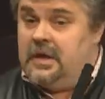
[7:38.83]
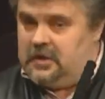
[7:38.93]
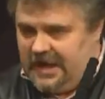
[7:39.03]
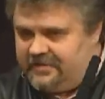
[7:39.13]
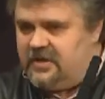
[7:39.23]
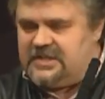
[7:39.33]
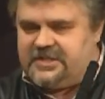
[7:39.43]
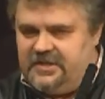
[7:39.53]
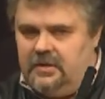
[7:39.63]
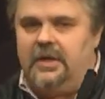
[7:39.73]
Но
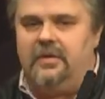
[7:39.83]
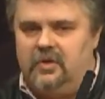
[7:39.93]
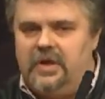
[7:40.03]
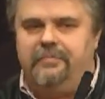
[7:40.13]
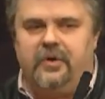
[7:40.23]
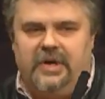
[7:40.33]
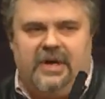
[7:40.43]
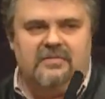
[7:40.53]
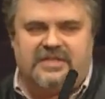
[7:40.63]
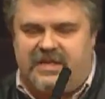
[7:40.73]
однажды его на
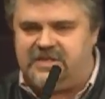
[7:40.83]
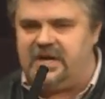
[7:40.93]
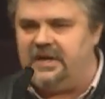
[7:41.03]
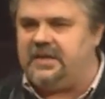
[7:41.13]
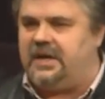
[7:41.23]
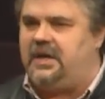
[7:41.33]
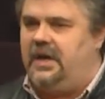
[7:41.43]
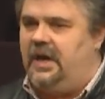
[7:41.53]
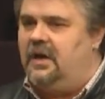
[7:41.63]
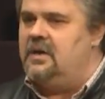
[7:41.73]
поле встречает
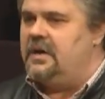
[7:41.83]
Ахия,